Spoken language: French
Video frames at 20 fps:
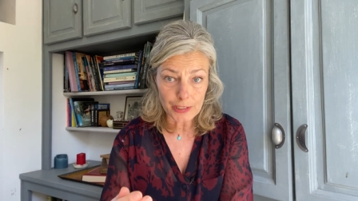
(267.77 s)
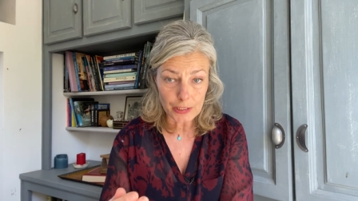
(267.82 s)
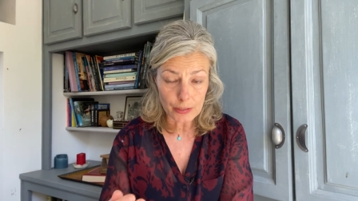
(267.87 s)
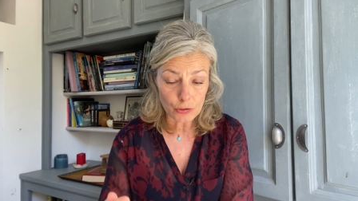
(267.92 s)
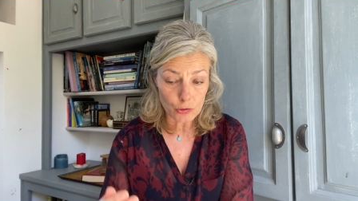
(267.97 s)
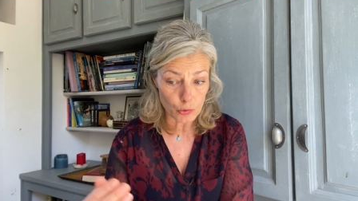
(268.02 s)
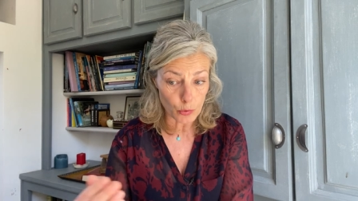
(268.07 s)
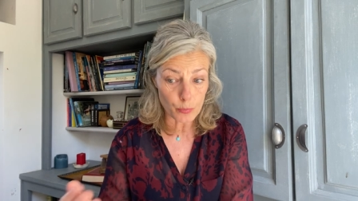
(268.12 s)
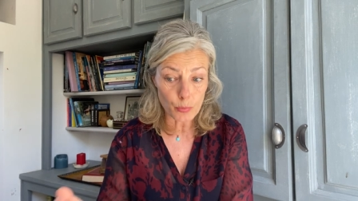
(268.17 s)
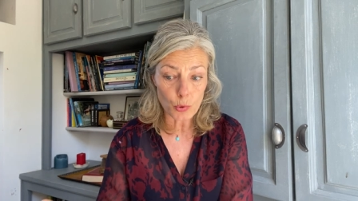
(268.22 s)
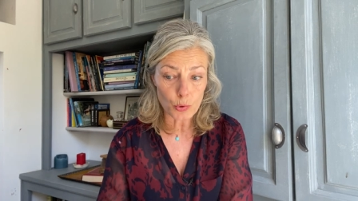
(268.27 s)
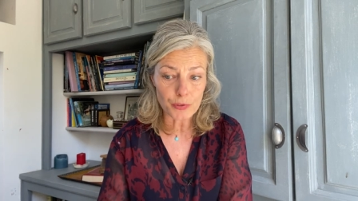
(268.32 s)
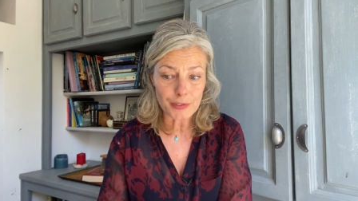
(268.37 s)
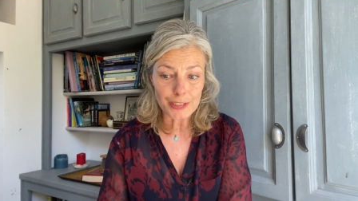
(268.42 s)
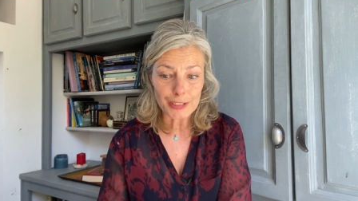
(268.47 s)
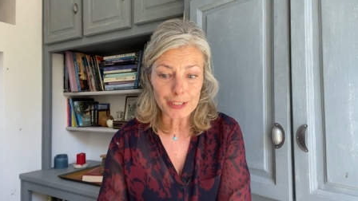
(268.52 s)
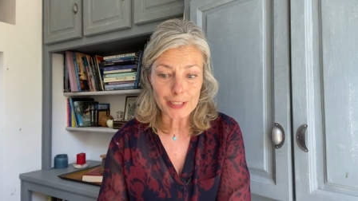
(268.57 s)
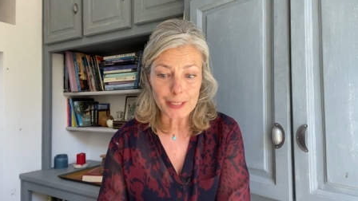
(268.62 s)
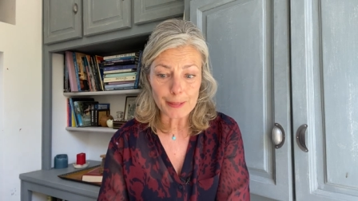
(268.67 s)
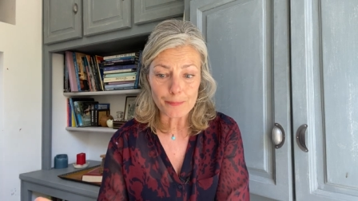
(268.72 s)
se
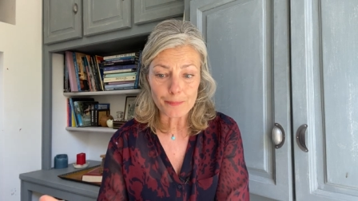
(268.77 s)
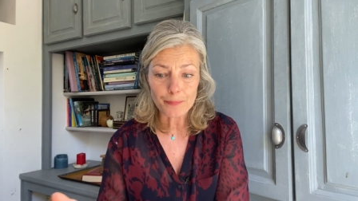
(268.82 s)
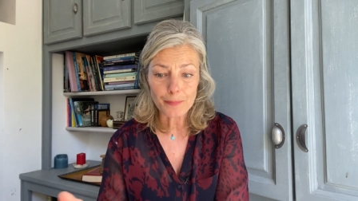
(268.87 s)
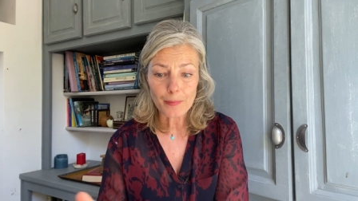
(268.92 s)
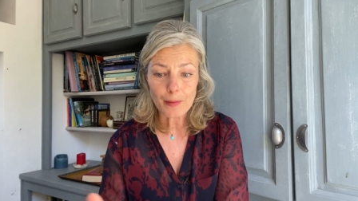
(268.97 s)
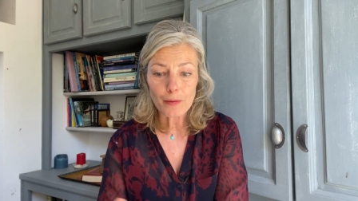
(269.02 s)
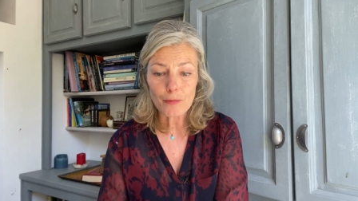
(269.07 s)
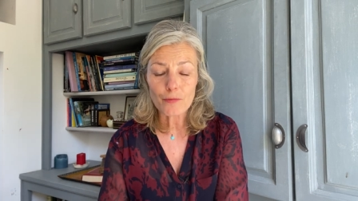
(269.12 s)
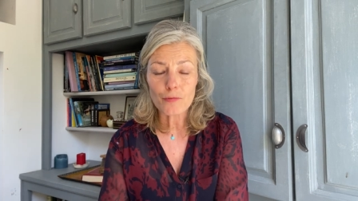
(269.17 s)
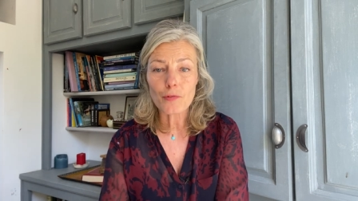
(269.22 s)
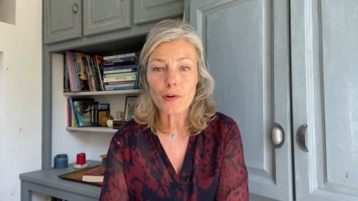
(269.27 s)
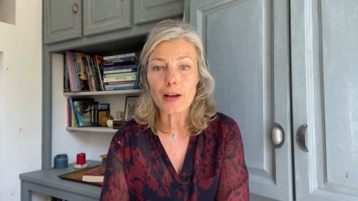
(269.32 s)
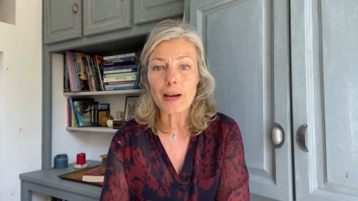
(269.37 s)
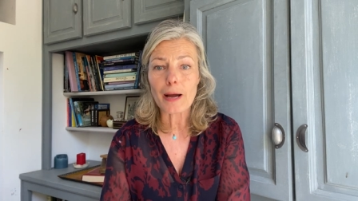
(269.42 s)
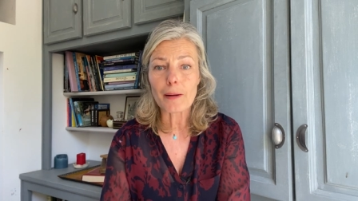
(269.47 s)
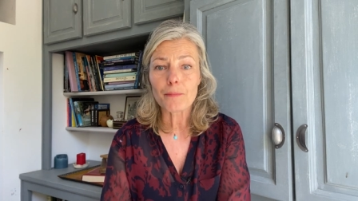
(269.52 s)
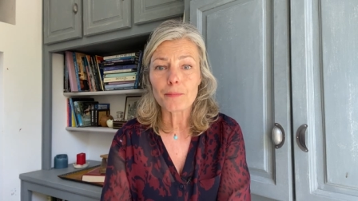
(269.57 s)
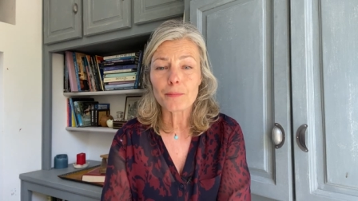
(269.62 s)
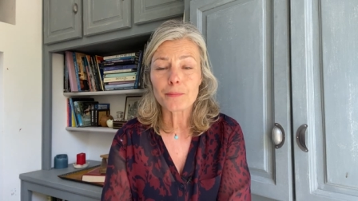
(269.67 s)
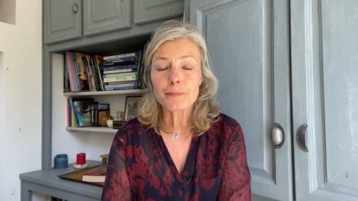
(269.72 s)
protéger.
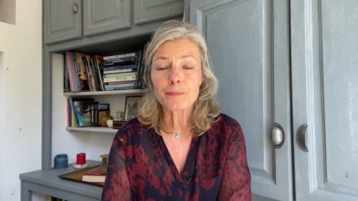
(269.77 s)
Voilà.